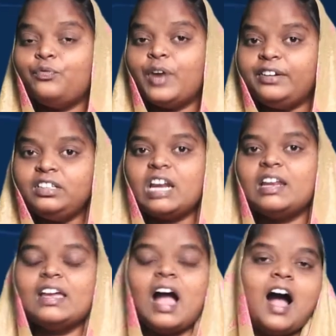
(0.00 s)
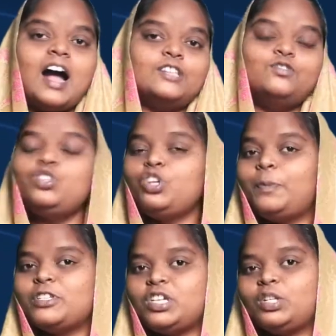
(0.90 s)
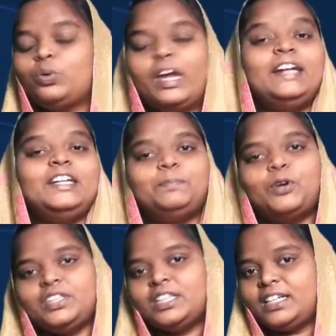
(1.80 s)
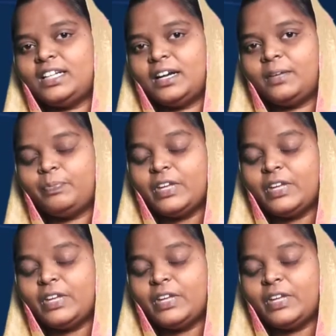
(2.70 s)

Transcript: వెంటనే ఆ అంజురప చెట్టు ఎండిపోయిందంటండి